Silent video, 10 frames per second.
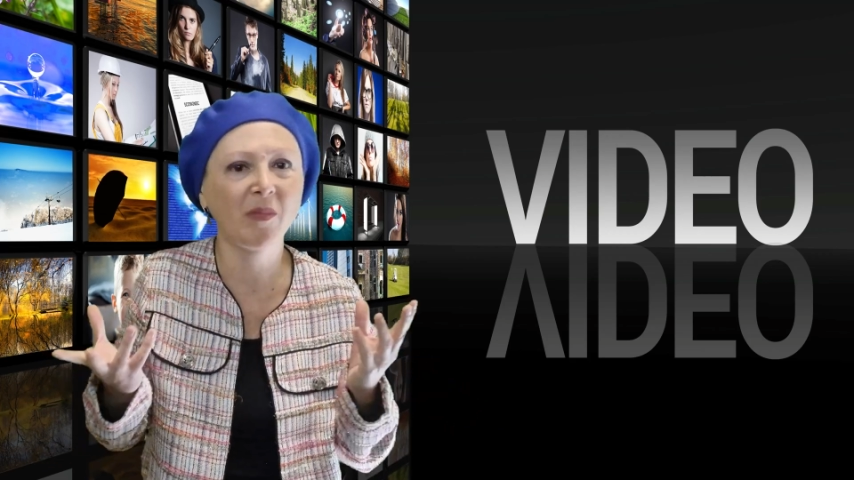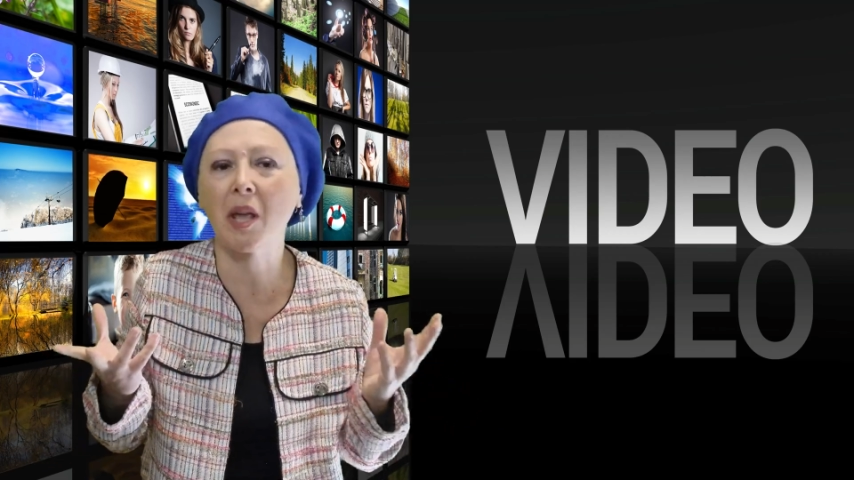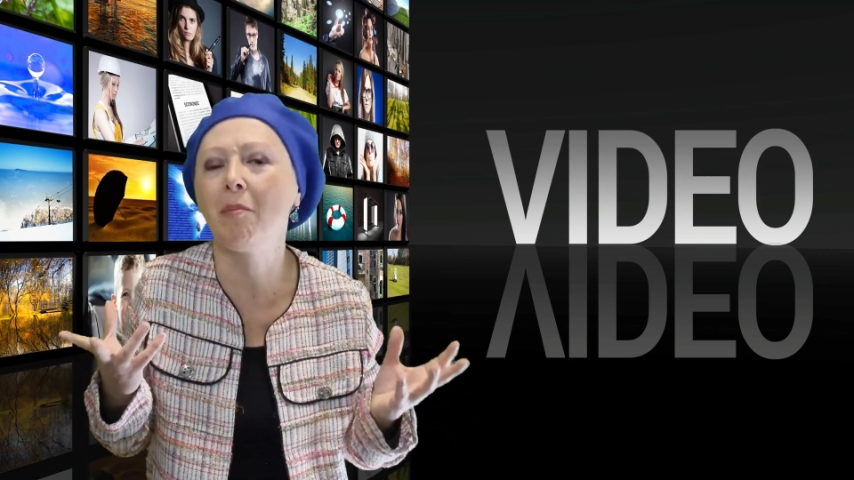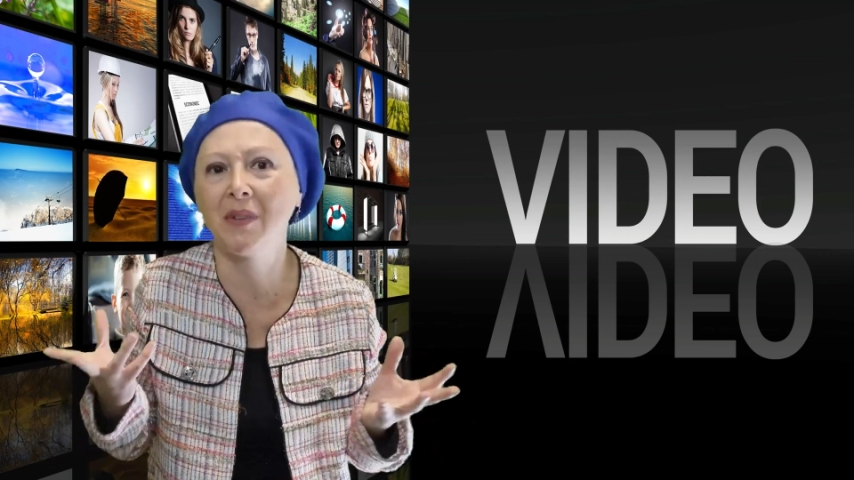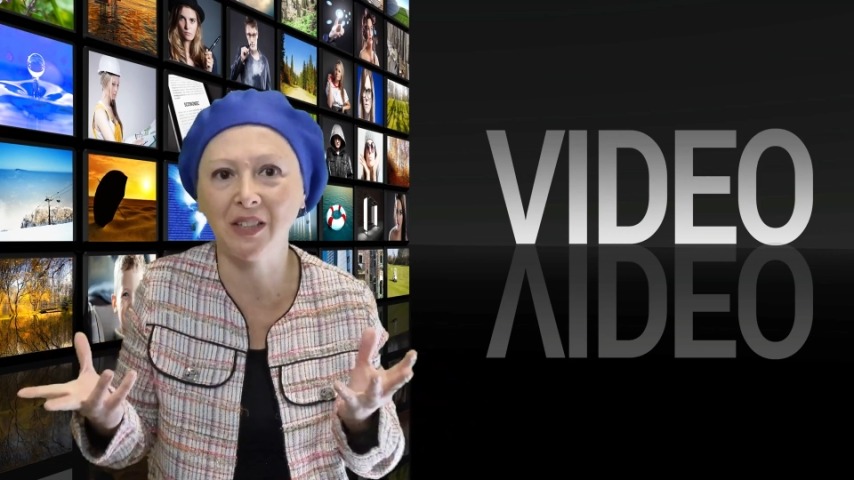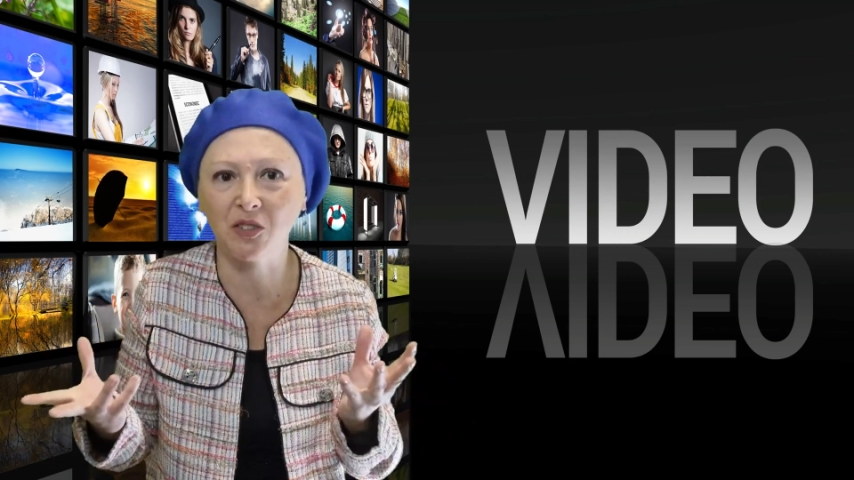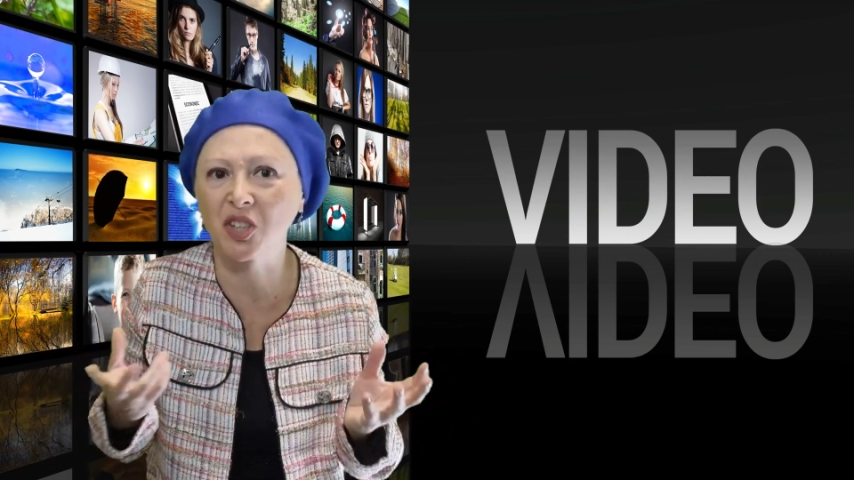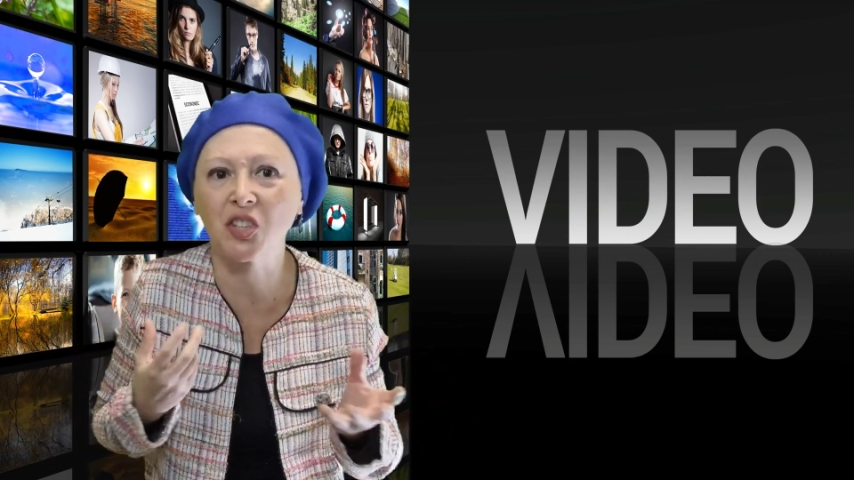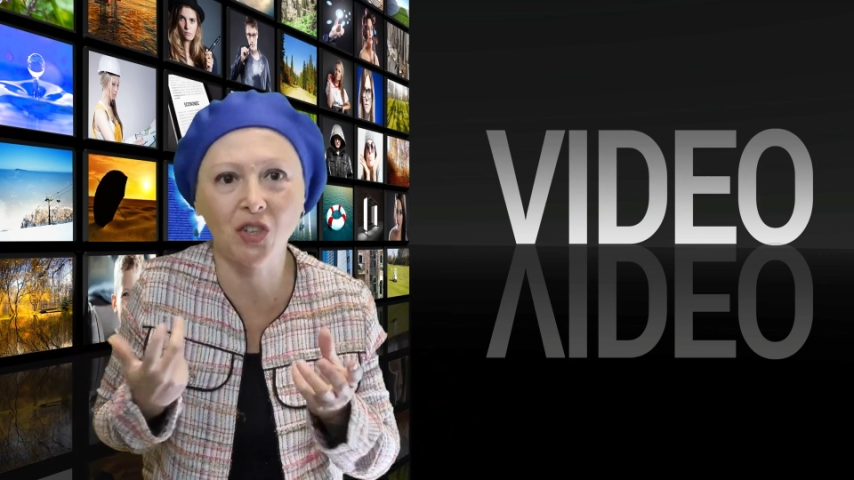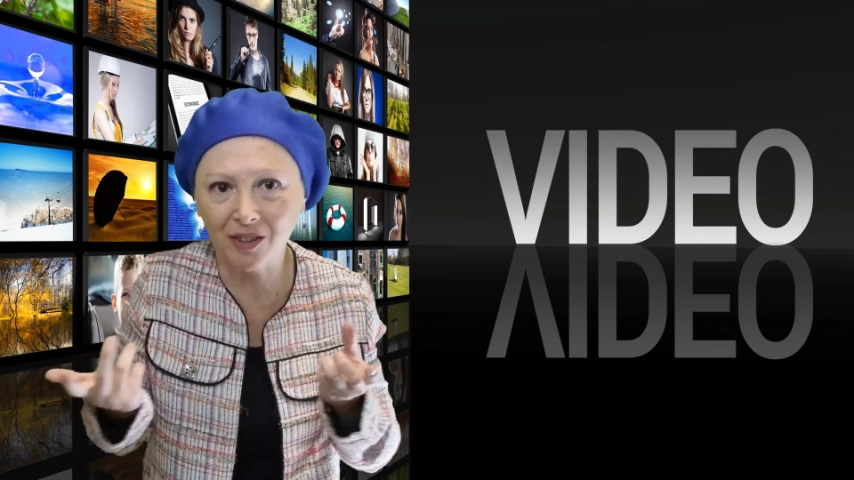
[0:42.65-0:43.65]
che ha detto
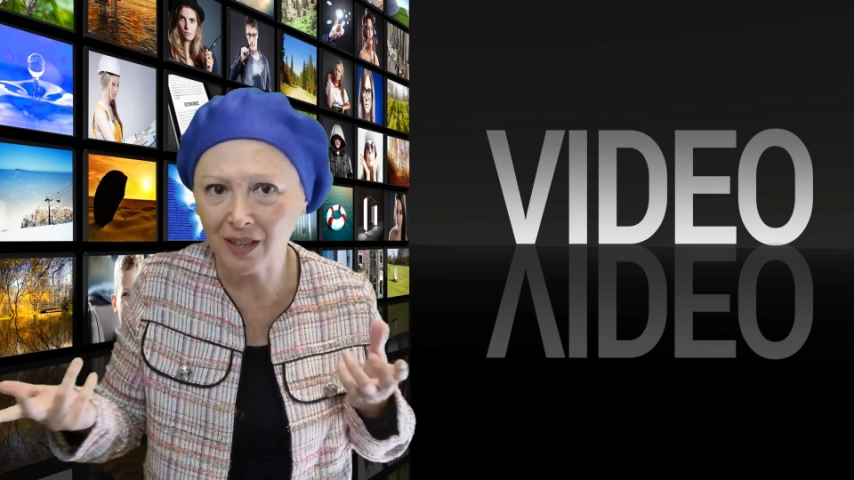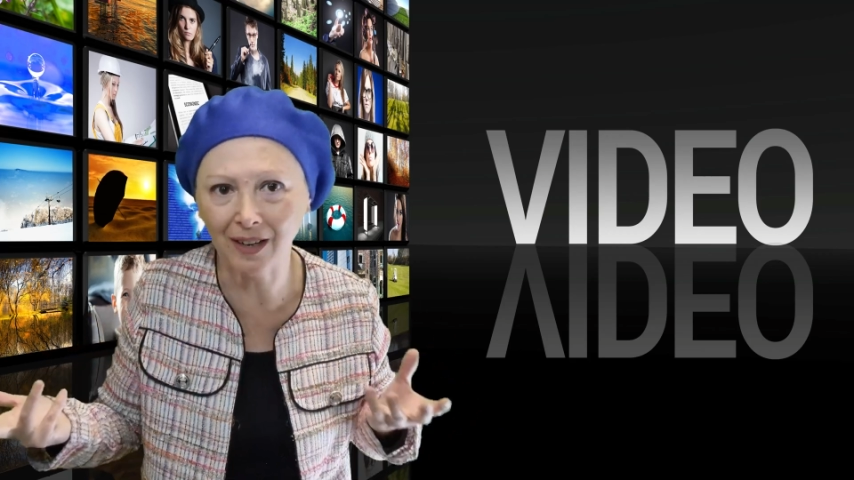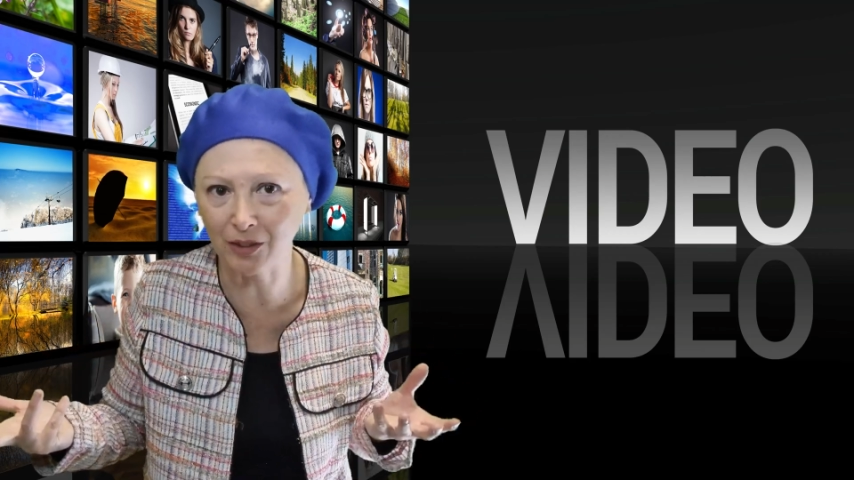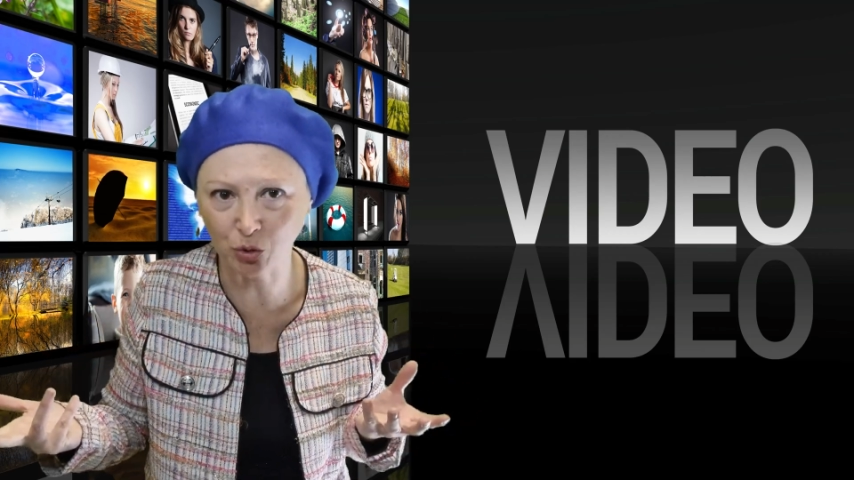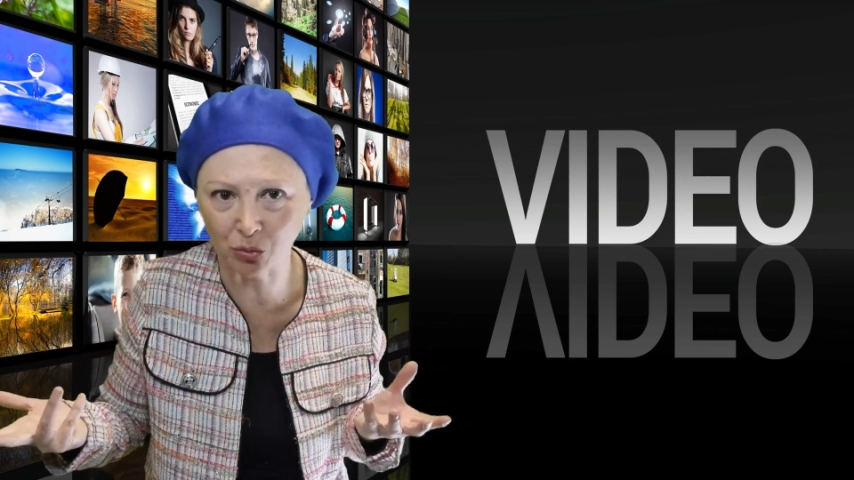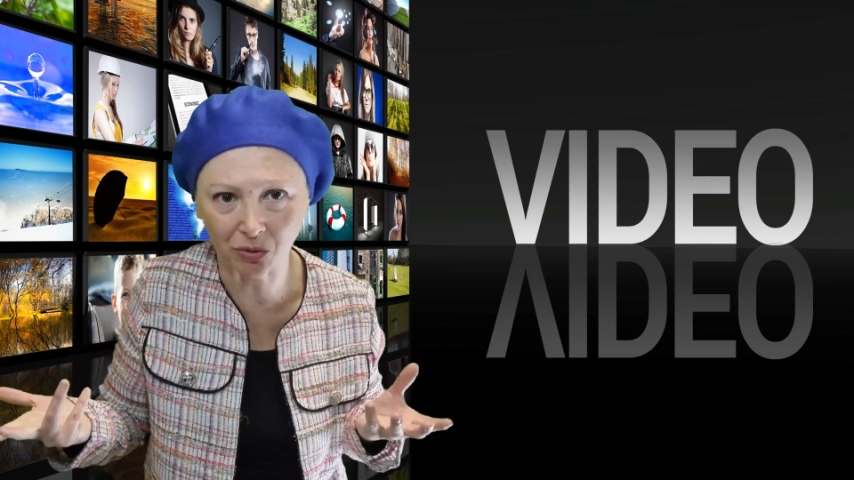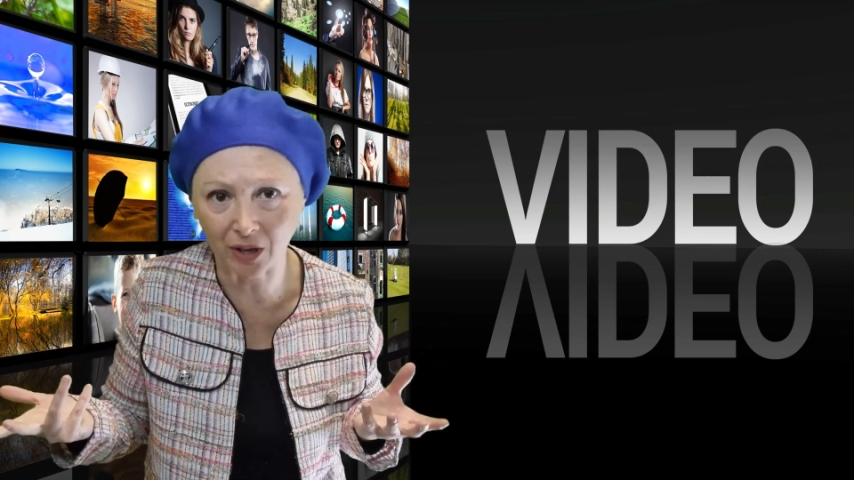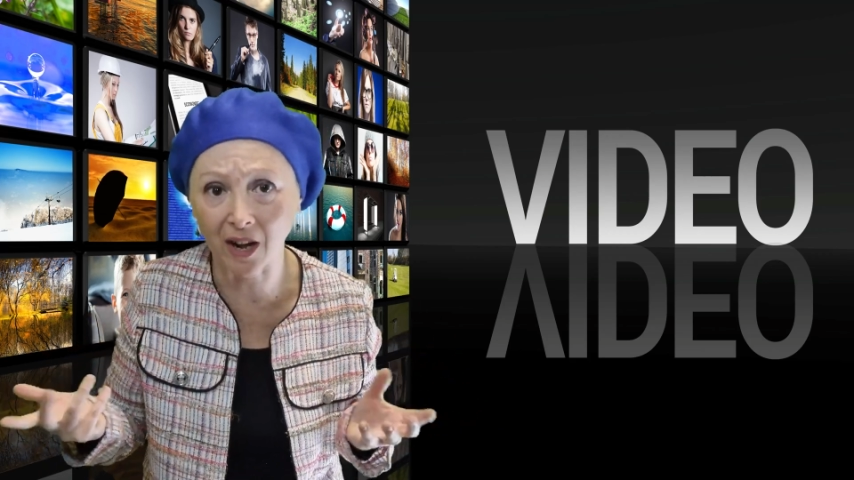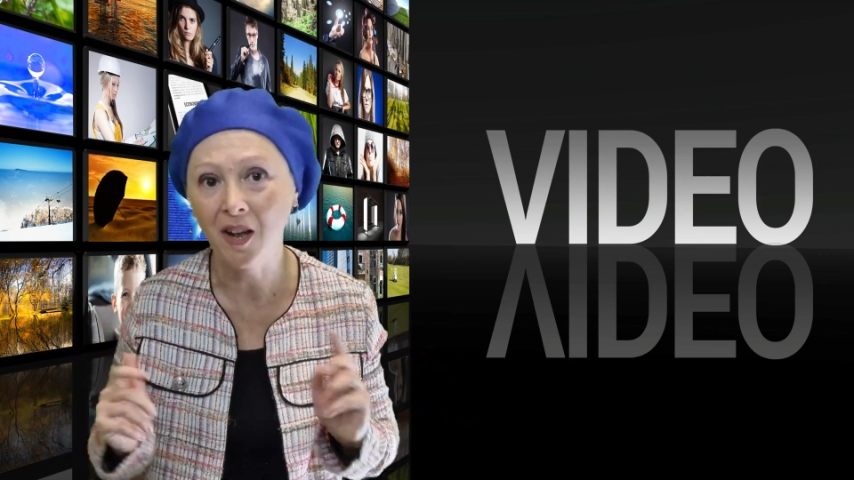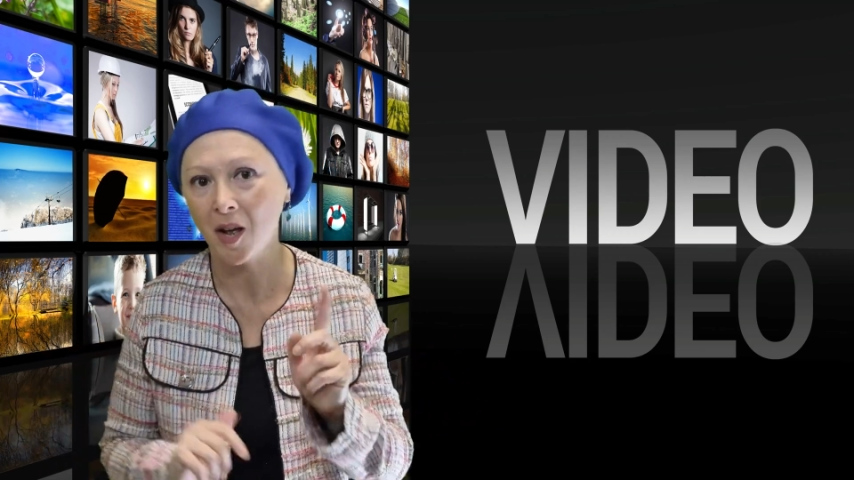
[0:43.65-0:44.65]
che c'entra la
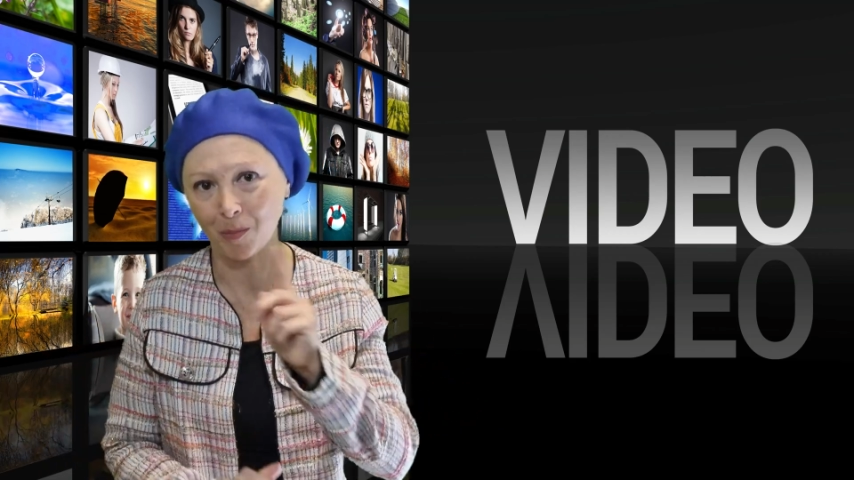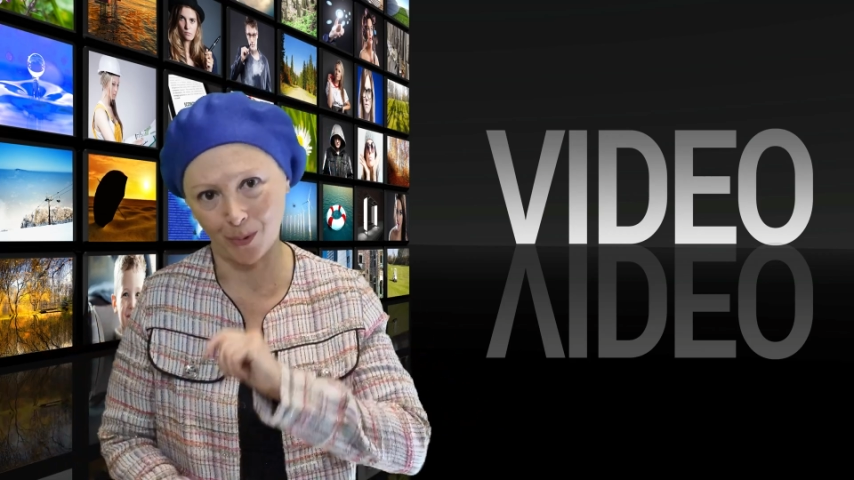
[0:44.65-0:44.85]
zucca,